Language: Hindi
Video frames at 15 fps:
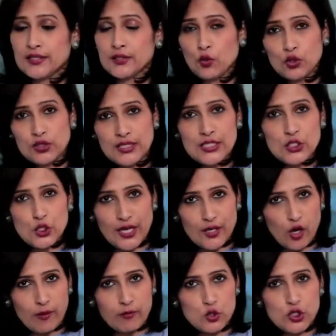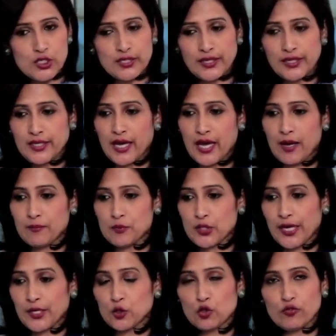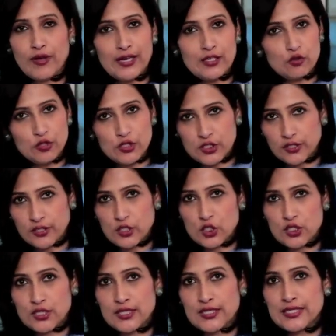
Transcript: दो तीन चार ऑप्शन हैं आप चाहे तो वैल्यू रिसर्च